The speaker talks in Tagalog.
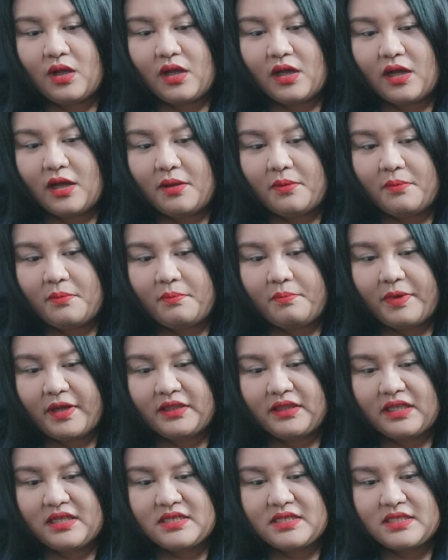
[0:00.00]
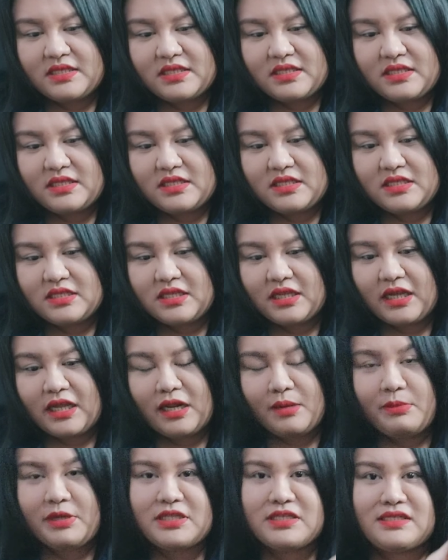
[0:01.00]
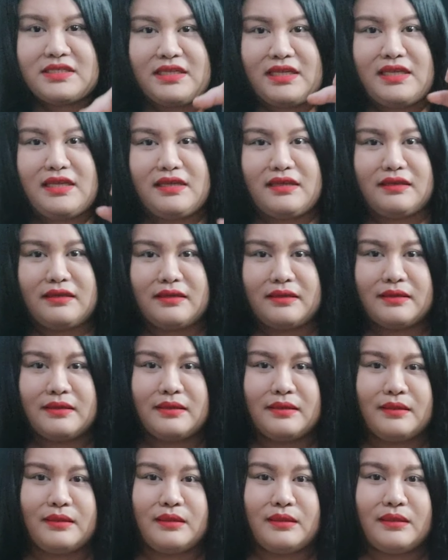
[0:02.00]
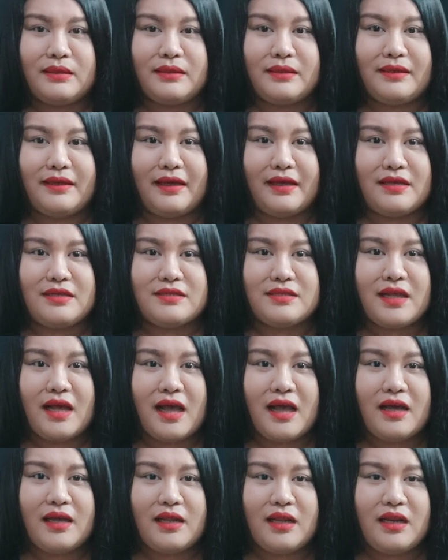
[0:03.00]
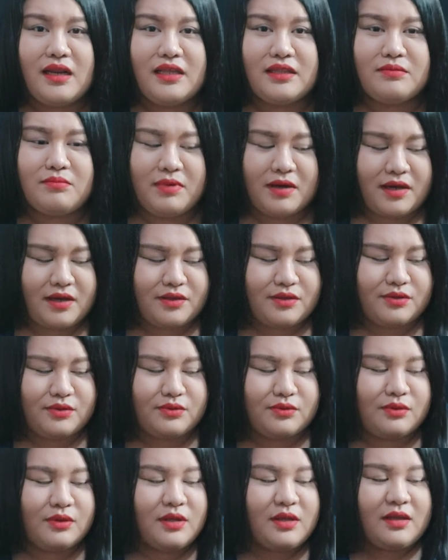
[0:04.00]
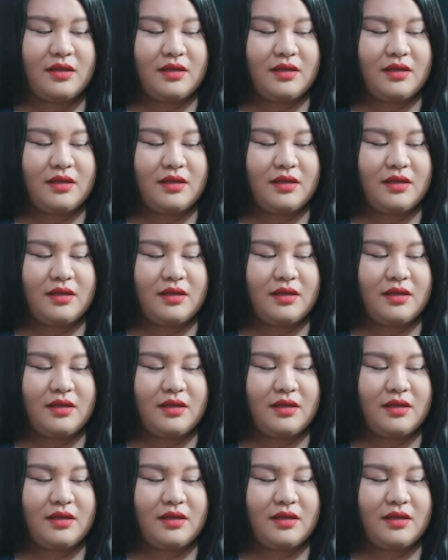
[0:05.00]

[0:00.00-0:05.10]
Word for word: Um, patis kalamansi guys, nakaka-relate ba kayo?